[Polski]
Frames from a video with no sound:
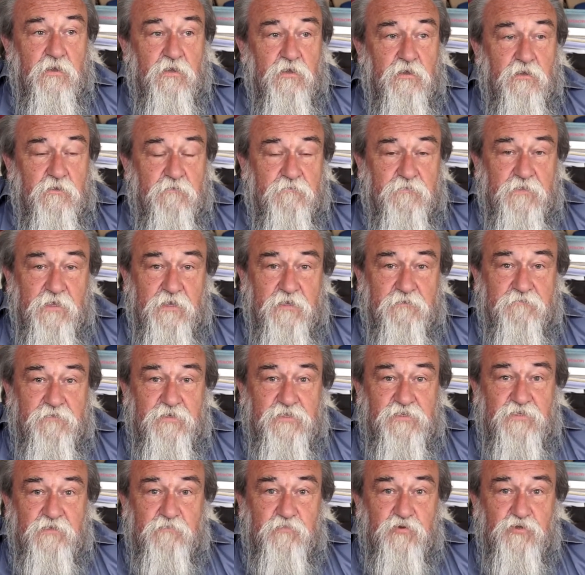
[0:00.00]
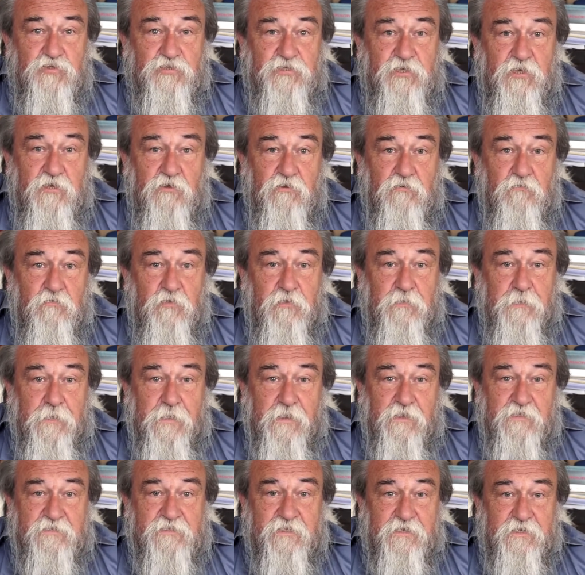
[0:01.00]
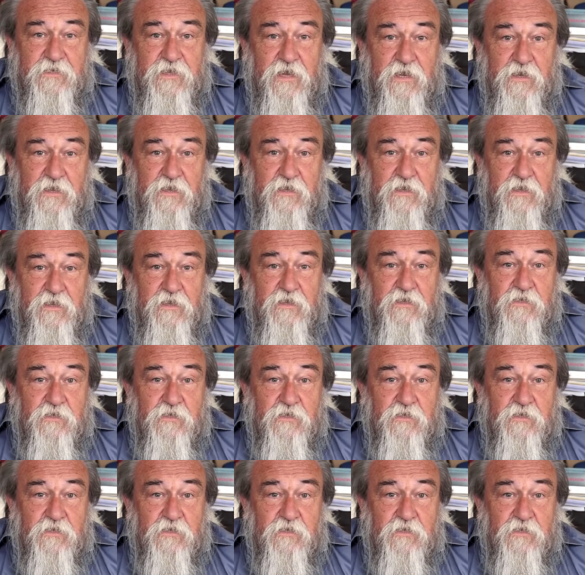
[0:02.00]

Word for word: Y, w telewizji puszczają seriale,